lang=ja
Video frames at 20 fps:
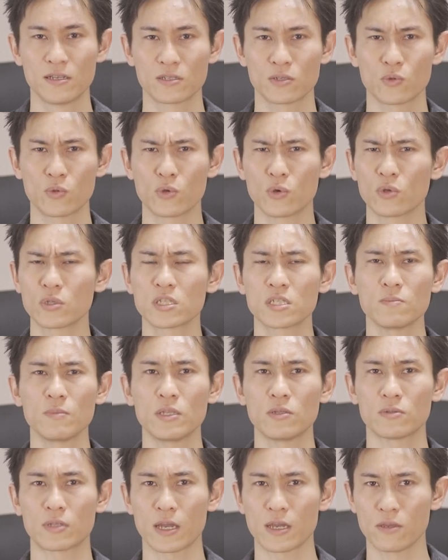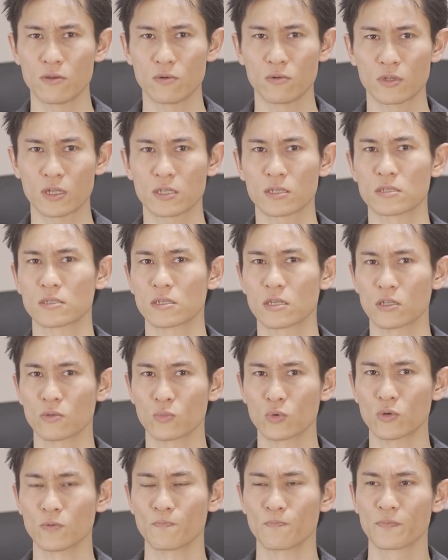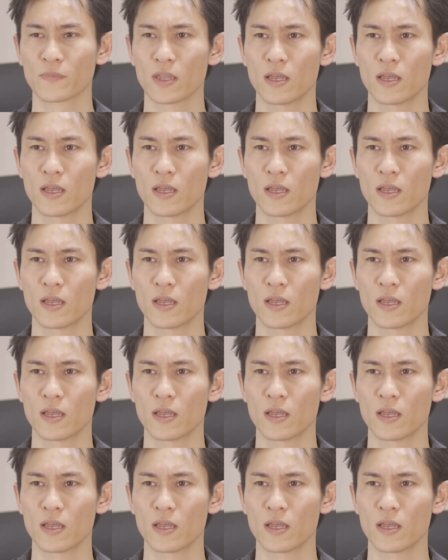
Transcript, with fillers: その4つ目の内容なんですけども、